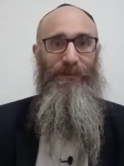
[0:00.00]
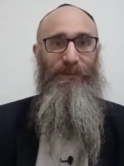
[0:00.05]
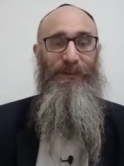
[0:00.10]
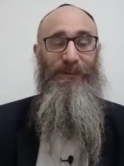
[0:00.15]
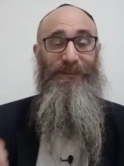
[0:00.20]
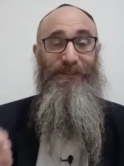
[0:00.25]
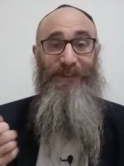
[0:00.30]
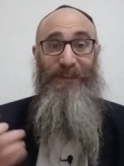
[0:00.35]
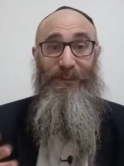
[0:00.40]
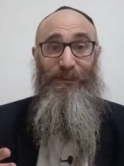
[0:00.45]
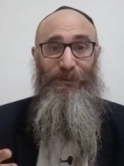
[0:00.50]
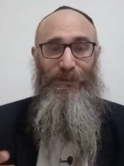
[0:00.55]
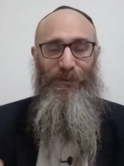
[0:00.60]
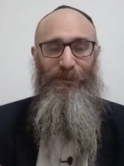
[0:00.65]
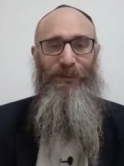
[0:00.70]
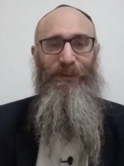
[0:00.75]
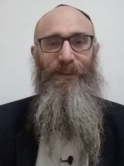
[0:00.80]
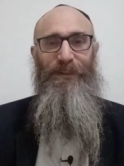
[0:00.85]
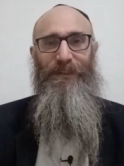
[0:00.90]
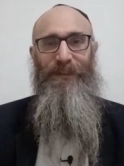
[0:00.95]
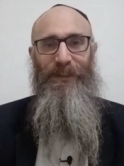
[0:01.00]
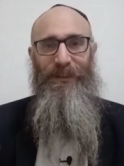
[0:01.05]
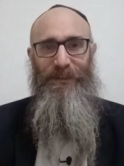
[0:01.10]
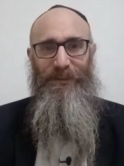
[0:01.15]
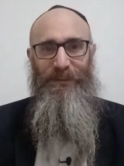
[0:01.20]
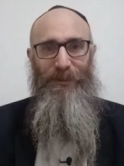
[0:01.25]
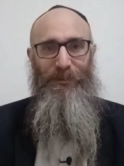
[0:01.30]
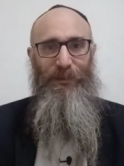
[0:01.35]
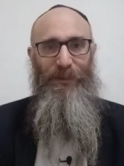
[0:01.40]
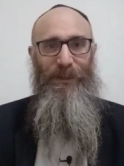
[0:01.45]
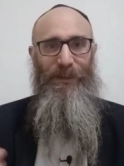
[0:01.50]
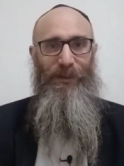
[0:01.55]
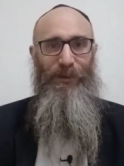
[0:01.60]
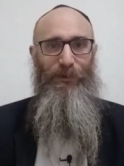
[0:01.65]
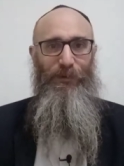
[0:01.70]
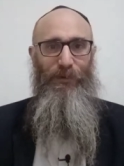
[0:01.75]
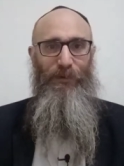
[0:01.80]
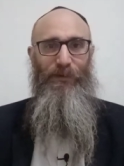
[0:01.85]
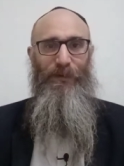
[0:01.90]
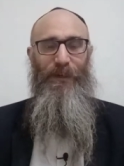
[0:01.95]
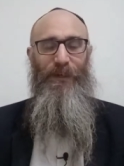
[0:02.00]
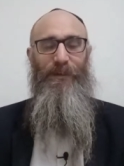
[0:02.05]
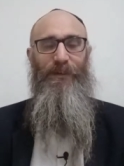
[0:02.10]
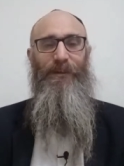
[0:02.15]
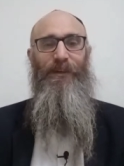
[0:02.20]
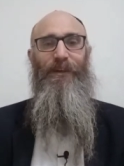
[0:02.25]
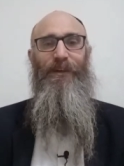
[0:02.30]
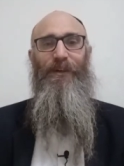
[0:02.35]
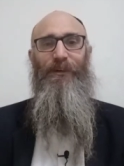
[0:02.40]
del censo de la tribu de Reuben,